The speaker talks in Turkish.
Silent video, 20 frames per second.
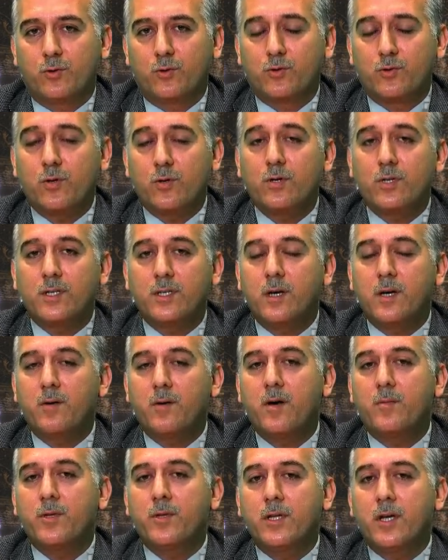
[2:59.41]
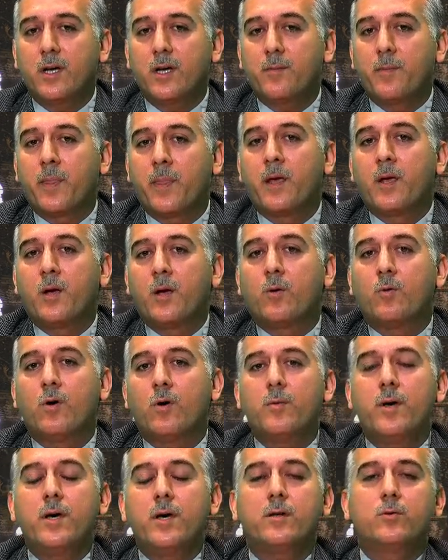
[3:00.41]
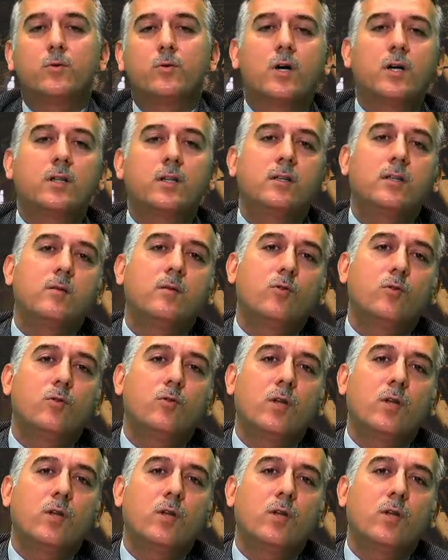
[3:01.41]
Sonra devamında وَمَا تُقَدِّمُوا